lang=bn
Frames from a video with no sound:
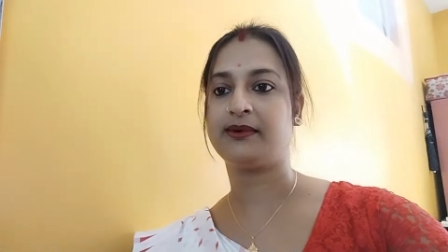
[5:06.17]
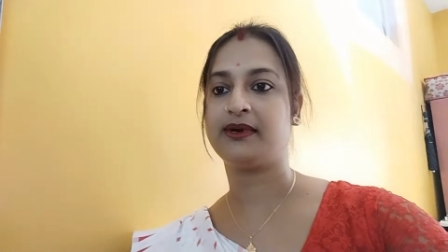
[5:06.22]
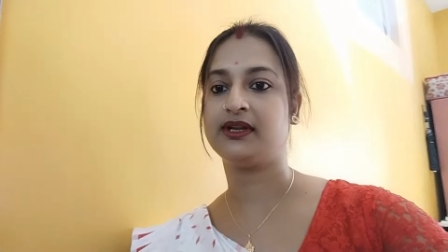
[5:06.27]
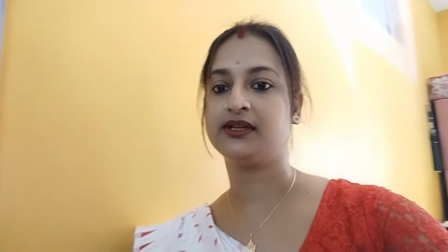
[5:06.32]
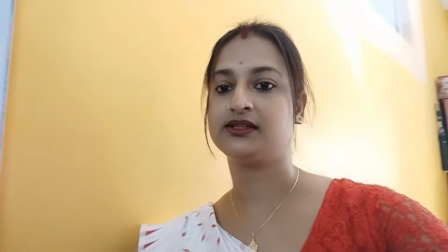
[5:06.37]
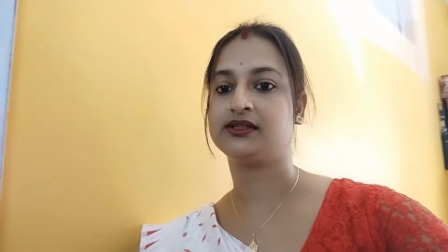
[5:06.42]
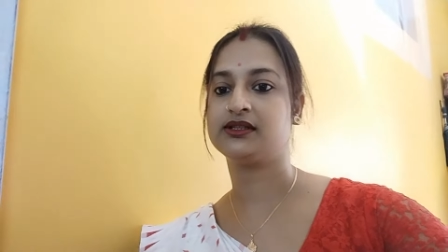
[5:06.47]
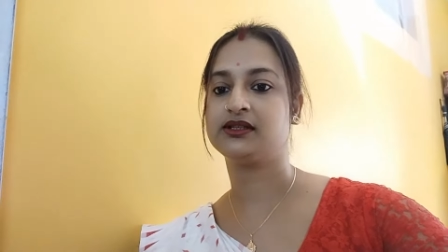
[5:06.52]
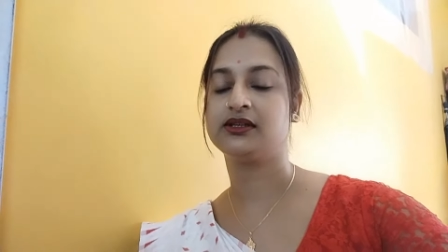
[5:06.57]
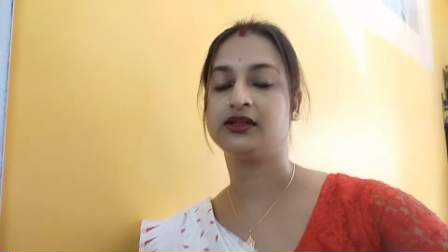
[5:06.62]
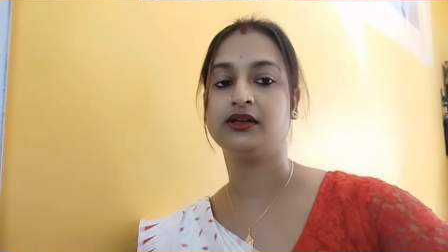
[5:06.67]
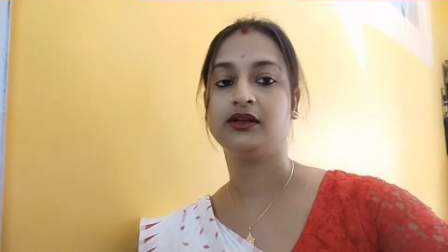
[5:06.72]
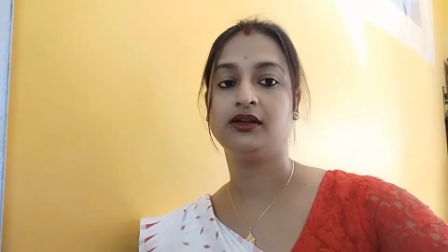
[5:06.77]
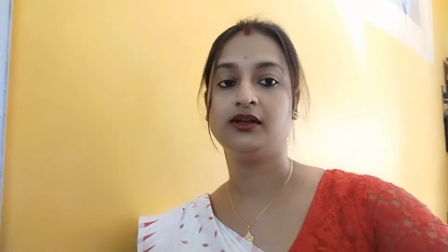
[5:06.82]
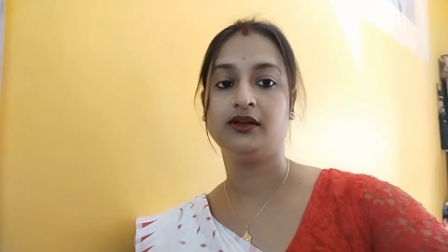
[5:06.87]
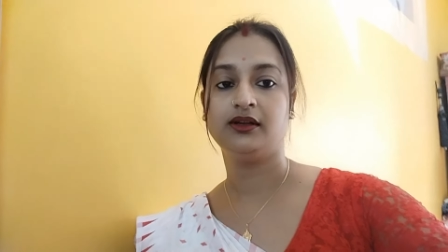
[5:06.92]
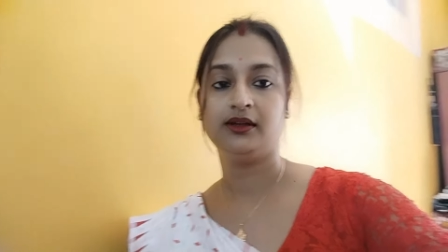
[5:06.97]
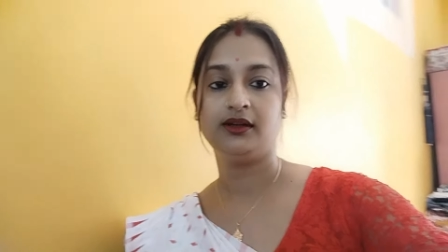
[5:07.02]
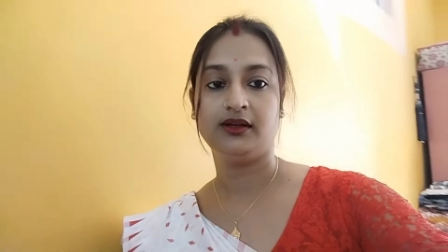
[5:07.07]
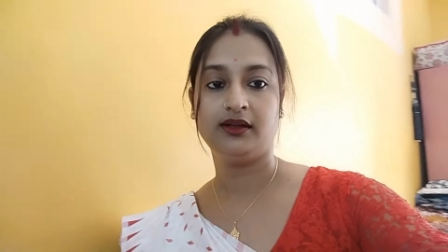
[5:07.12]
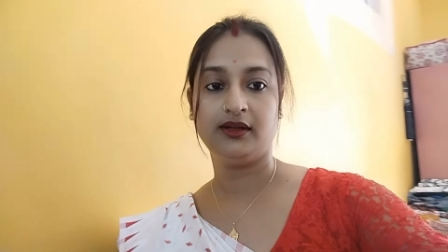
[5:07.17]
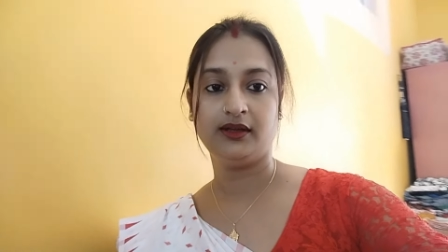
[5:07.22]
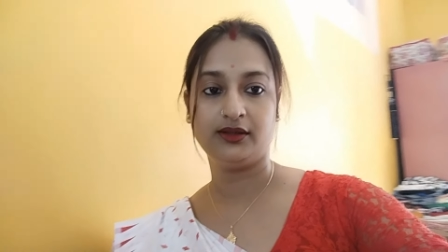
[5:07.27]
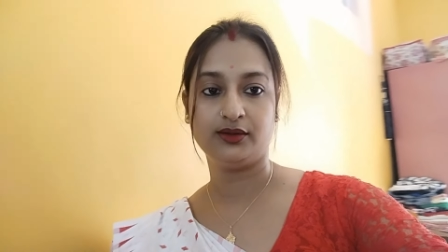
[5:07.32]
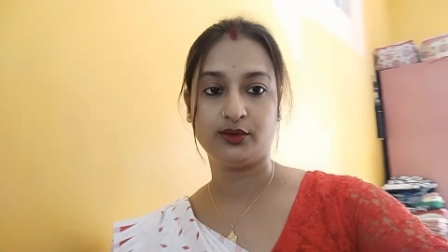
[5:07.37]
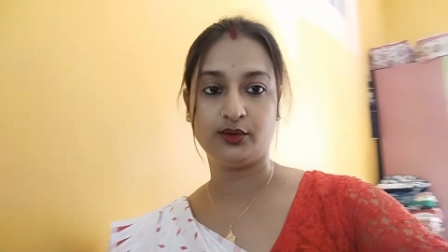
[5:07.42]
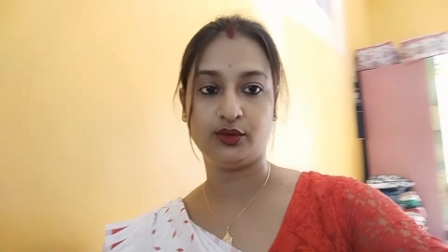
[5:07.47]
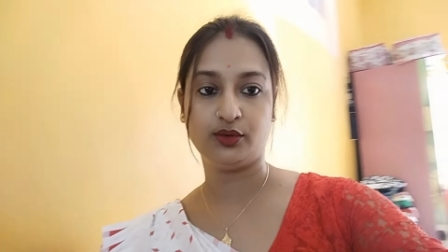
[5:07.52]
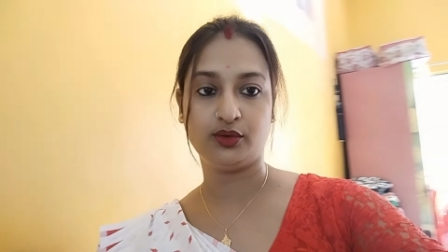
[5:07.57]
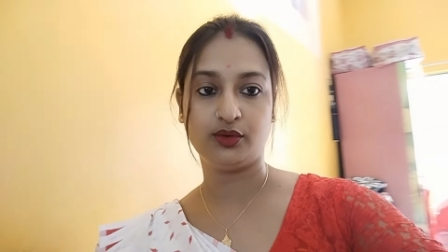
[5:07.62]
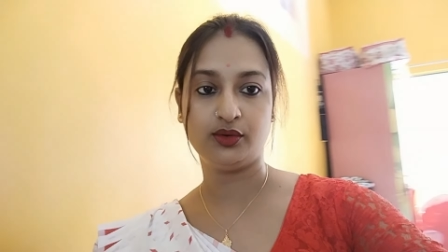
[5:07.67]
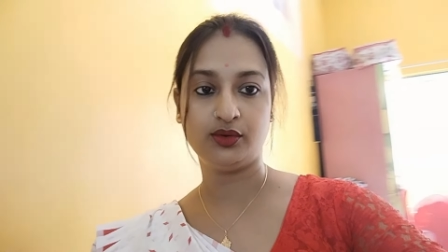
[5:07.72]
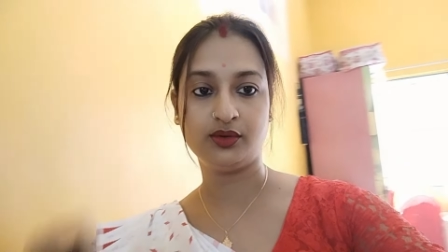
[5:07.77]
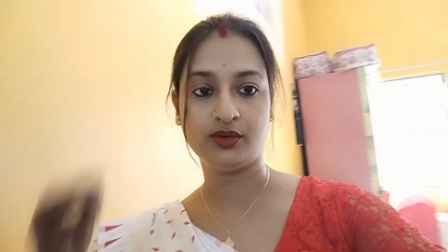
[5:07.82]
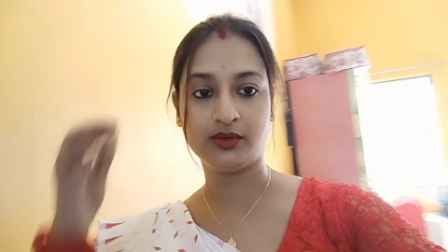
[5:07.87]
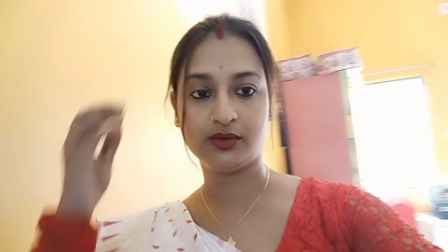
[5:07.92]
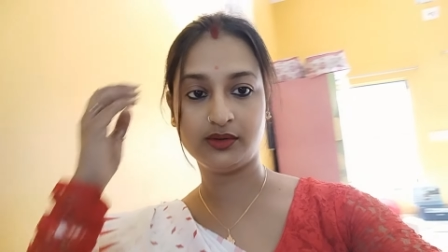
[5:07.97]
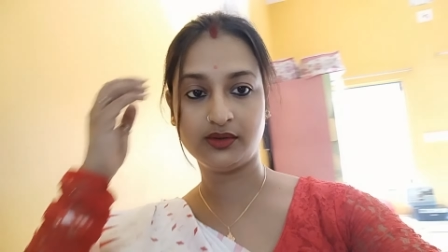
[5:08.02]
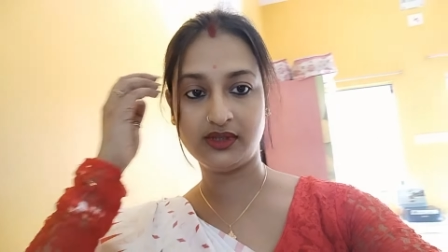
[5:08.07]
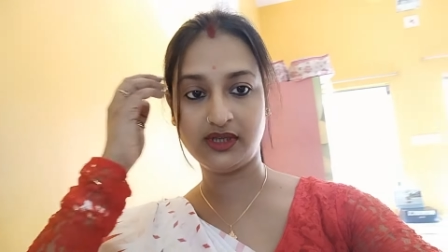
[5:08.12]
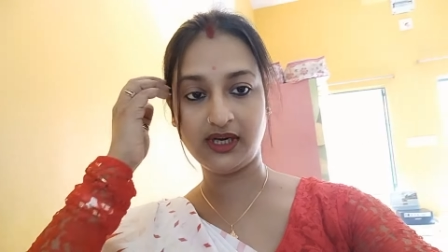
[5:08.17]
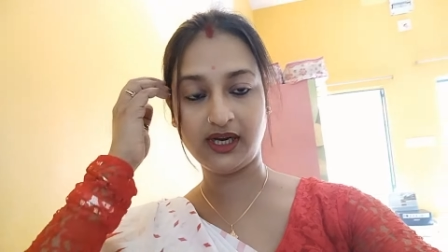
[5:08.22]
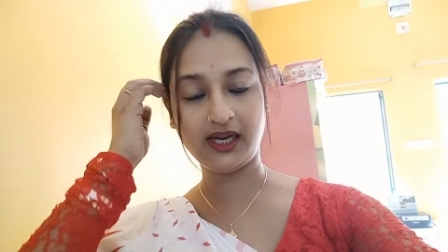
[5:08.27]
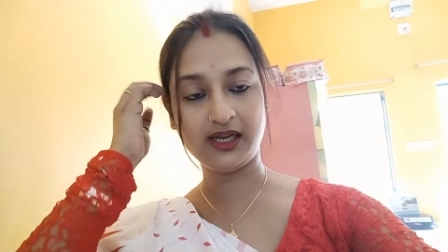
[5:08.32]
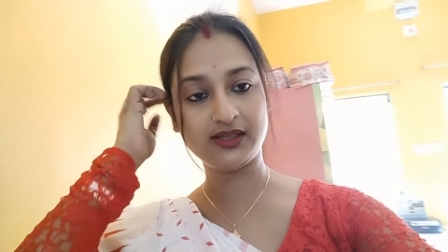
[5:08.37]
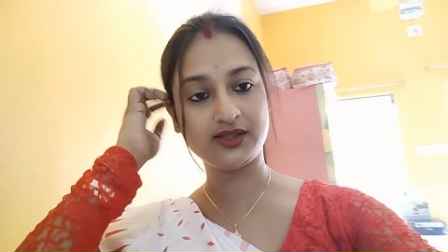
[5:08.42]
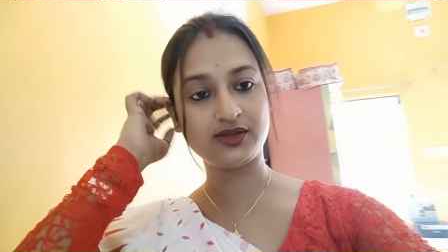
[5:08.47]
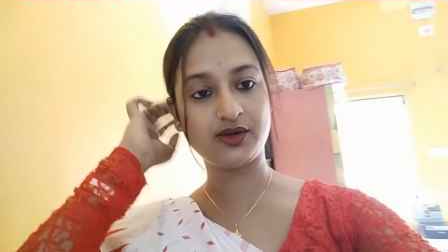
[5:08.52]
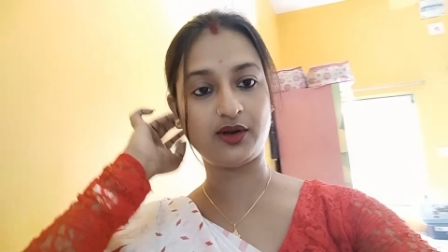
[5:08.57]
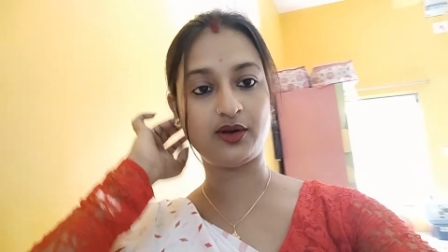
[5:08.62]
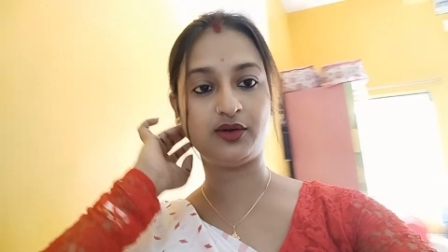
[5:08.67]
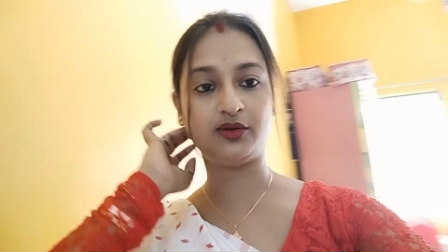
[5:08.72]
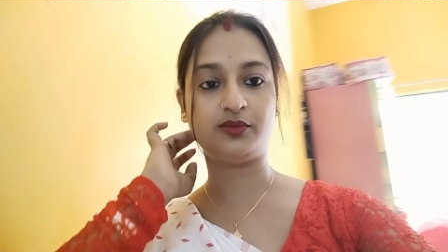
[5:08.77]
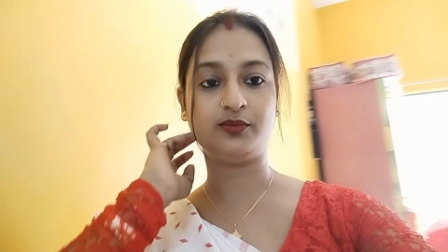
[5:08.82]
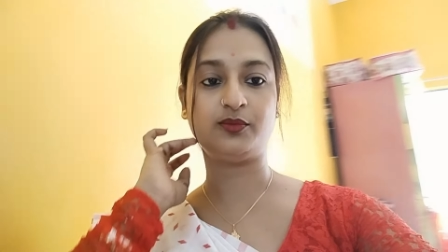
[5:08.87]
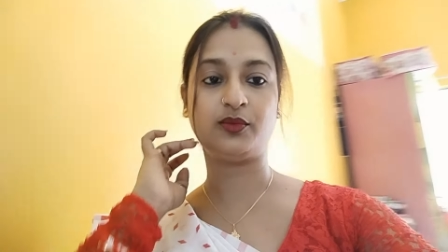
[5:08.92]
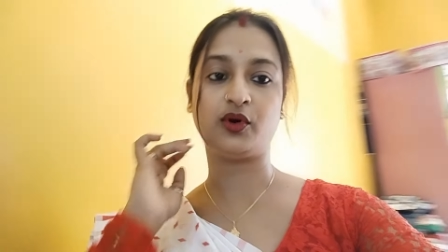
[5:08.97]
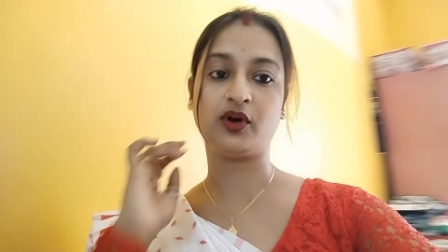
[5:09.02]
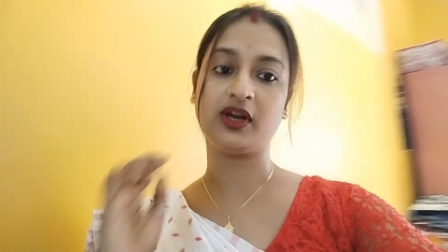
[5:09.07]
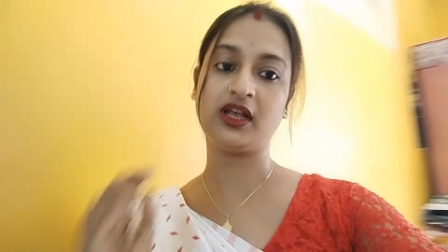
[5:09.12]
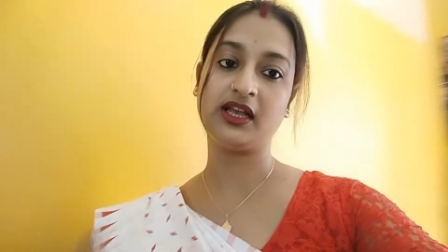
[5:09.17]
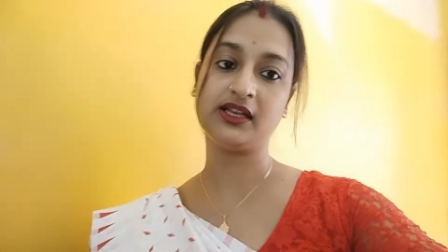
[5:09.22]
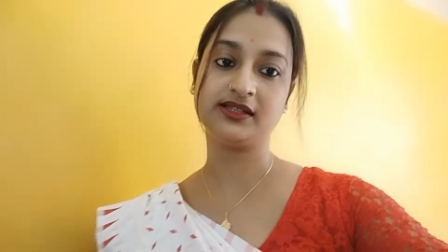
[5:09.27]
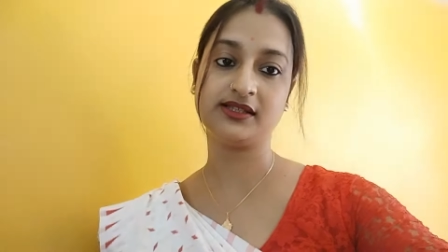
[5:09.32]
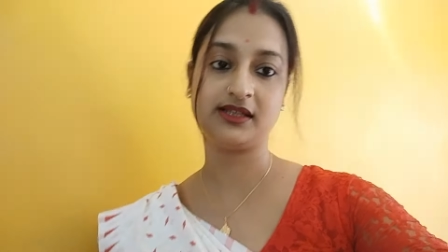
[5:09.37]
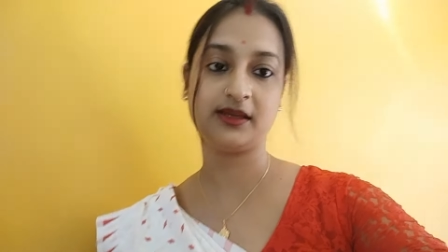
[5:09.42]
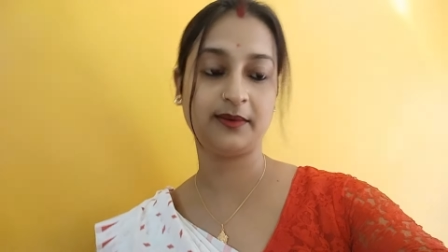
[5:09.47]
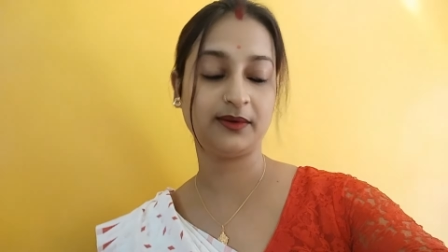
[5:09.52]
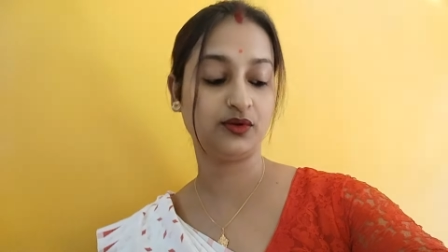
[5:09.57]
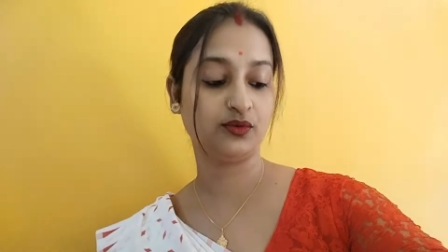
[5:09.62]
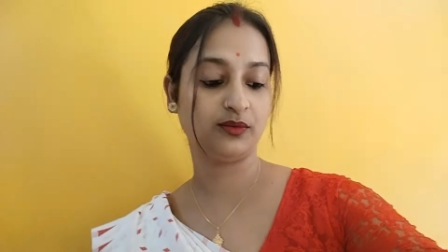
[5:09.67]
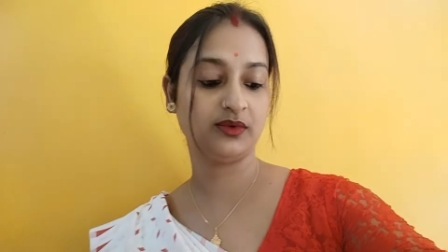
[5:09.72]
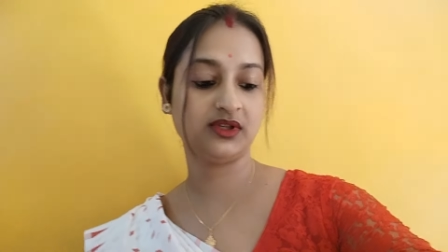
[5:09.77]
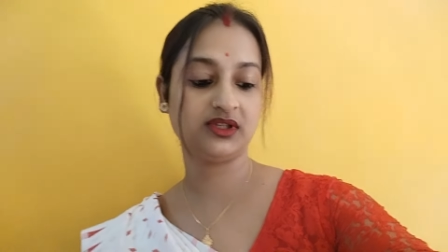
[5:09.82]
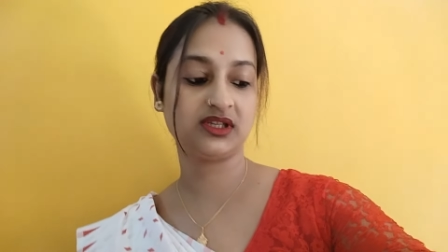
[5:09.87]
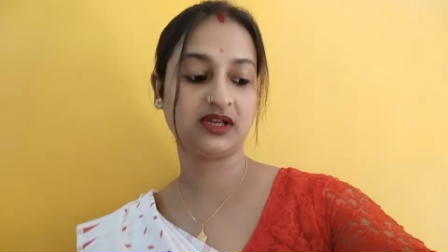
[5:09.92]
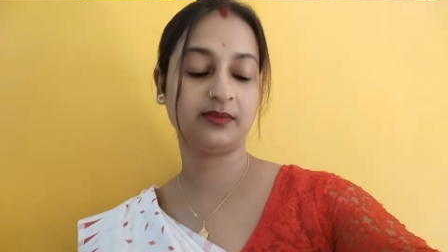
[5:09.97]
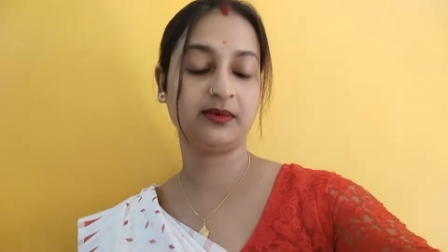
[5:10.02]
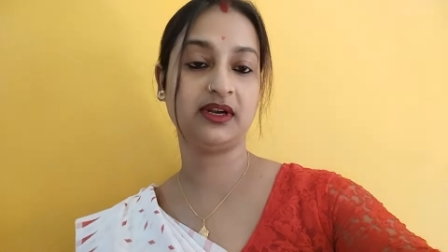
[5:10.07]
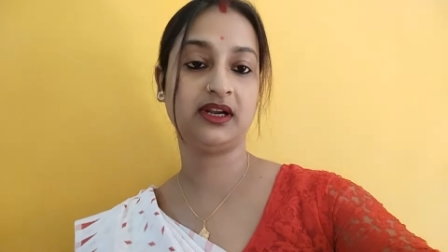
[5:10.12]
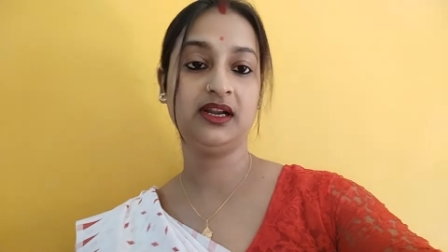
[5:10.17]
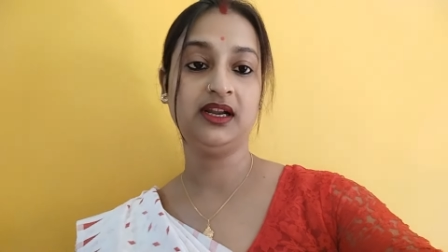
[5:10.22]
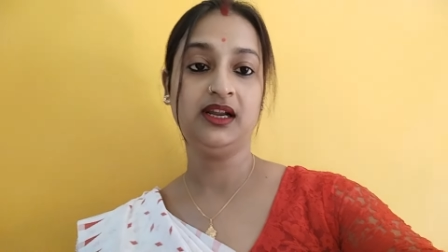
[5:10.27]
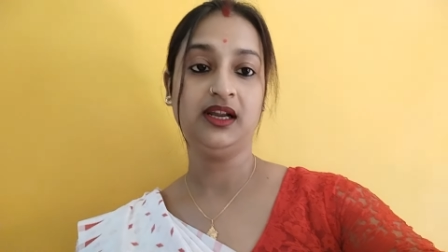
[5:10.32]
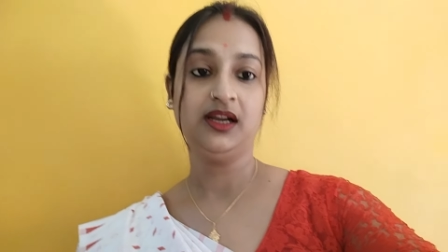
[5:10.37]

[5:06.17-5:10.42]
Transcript: আমার আছে তো ঠিক আছে চলো পরে আসছি আবার তোমাদের সামনে